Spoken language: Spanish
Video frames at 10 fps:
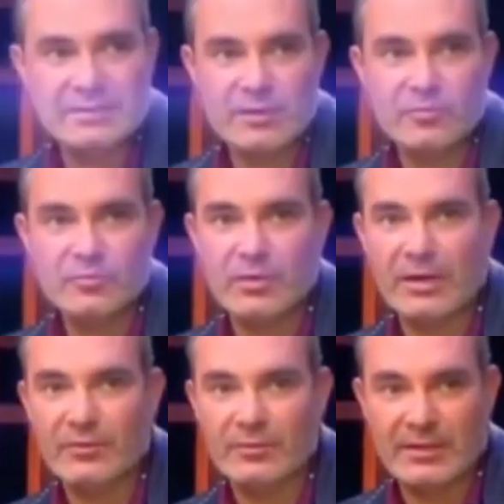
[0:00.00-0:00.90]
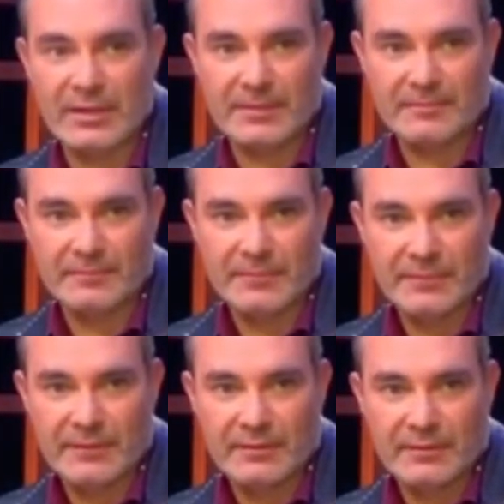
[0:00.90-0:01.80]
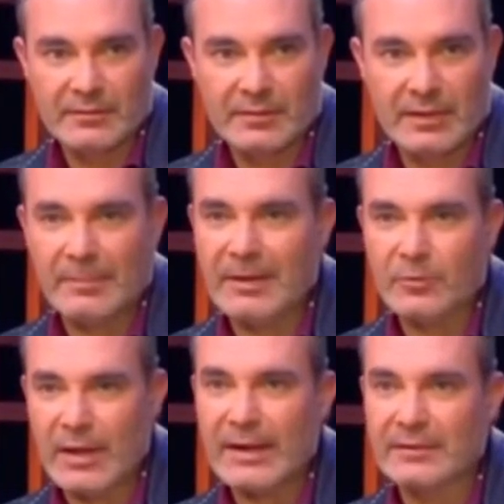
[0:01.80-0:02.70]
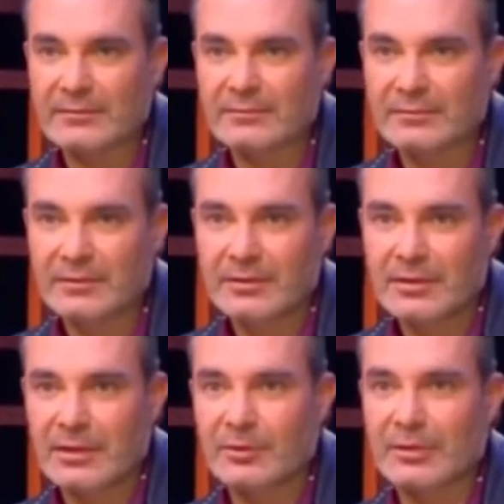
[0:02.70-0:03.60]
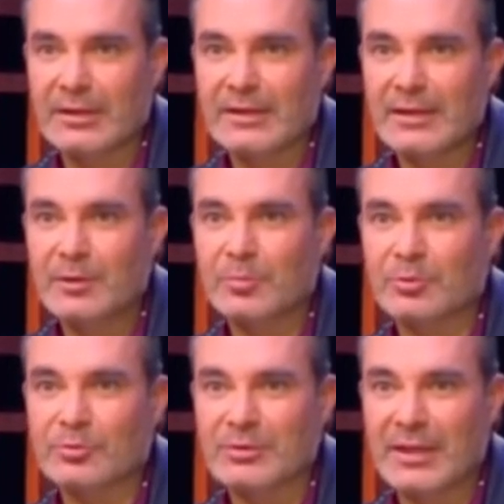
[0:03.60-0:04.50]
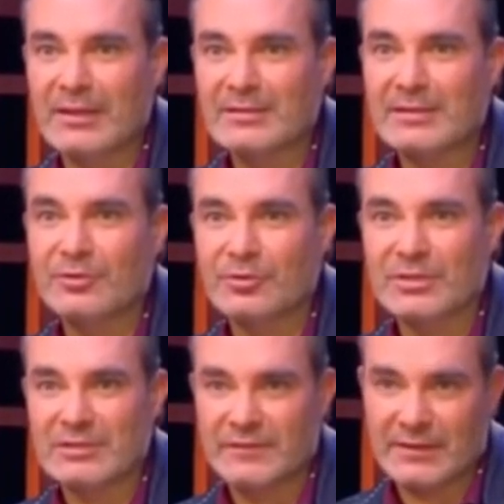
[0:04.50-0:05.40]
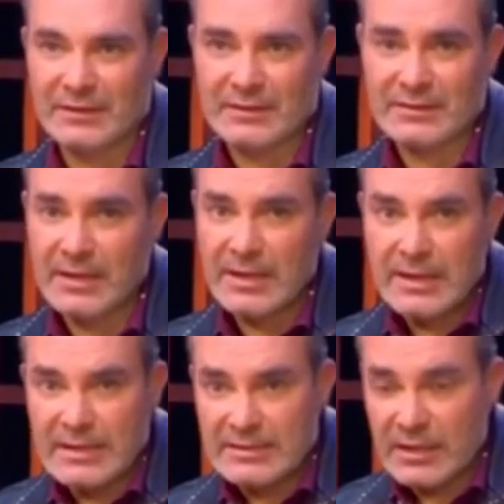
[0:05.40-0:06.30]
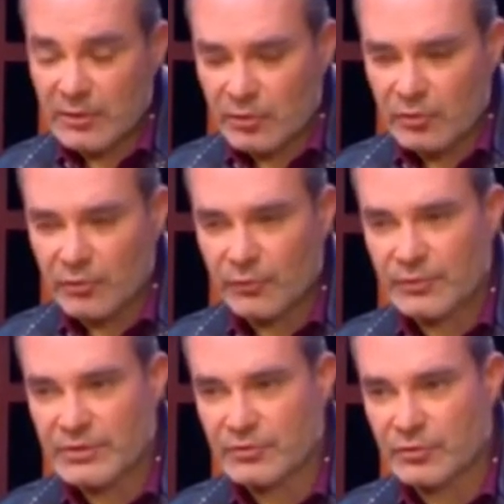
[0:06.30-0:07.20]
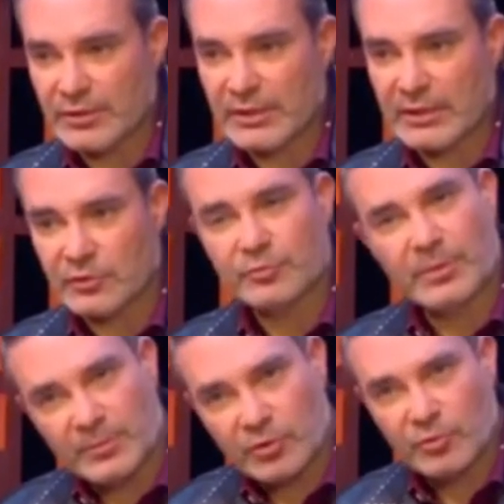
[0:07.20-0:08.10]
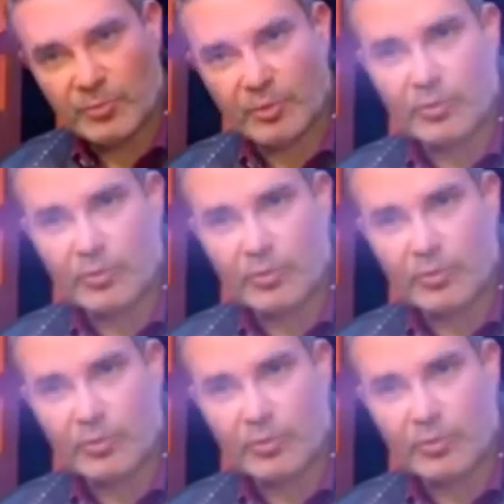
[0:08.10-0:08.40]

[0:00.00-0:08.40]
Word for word: en un lugar donde la valoraran y donde le dieran la oportunidad de hacer cosas diferentes. Y Cielo Rojo fue una historia que nos permitió un poco eso